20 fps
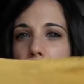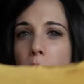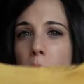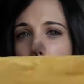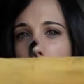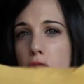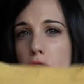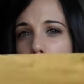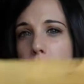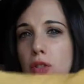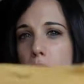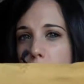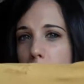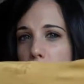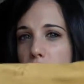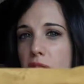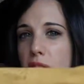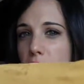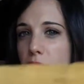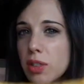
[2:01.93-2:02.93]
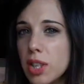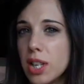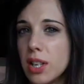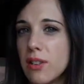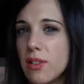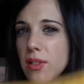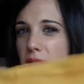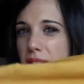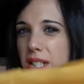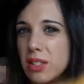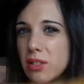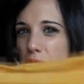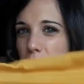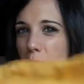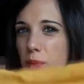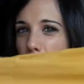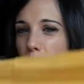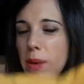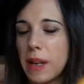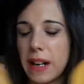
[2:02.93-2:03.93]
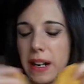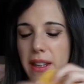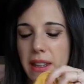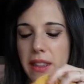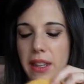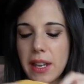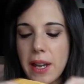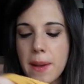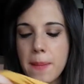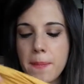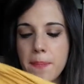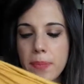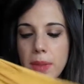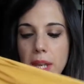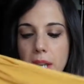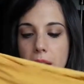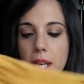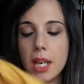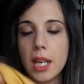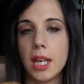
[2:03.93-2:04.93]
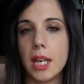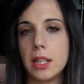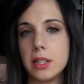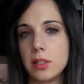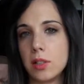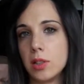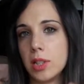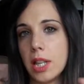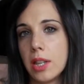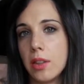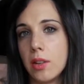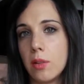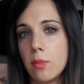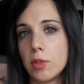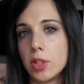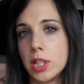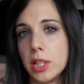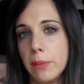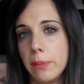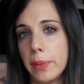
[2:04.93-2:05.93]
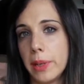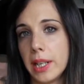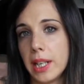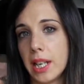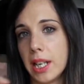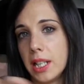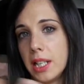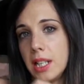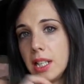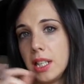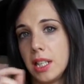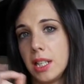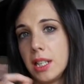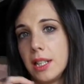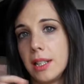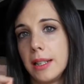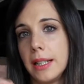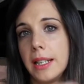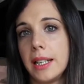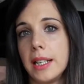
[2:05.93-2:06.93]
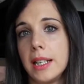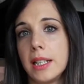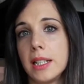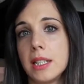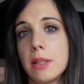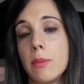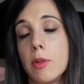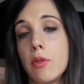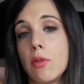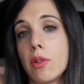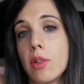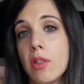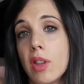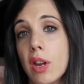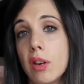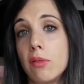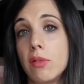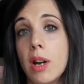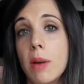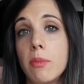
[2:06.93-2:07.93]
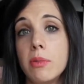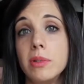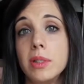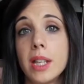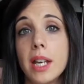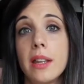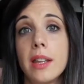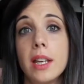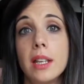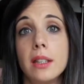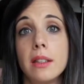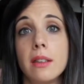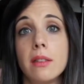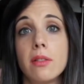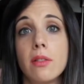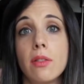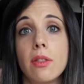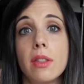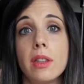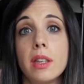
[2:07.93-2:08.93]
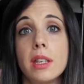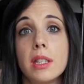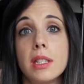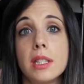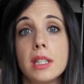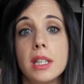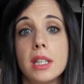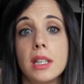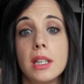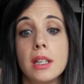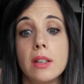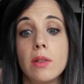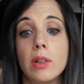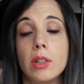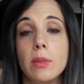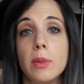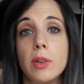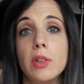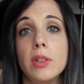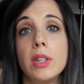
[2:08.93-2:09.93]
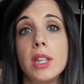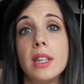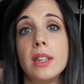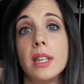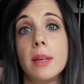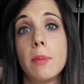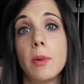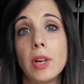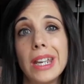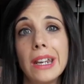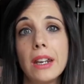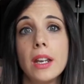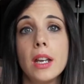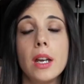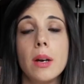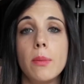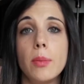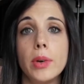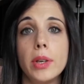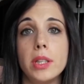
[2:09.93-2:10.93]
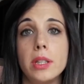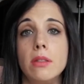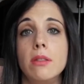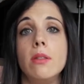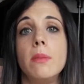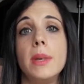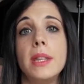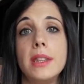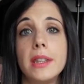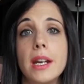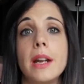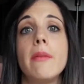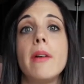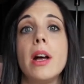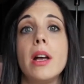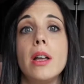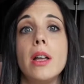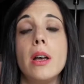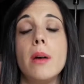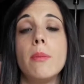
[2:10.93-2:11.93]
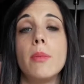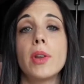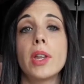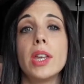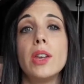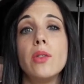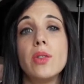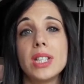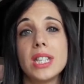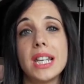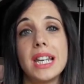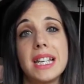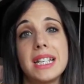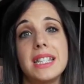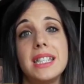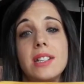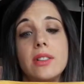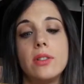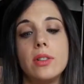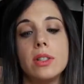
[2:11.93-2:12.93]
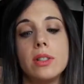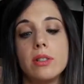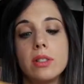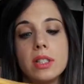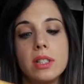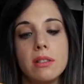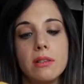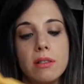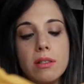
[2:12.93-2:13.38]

es como los otros monos que yo tengo, sino es un poco más recia escotazo como siempre, que ahí eh, se me ocurrió darle una puntada y entonces eh, cuando me lo intenté poner, pues no me entraba, porque no es elástico. Entonces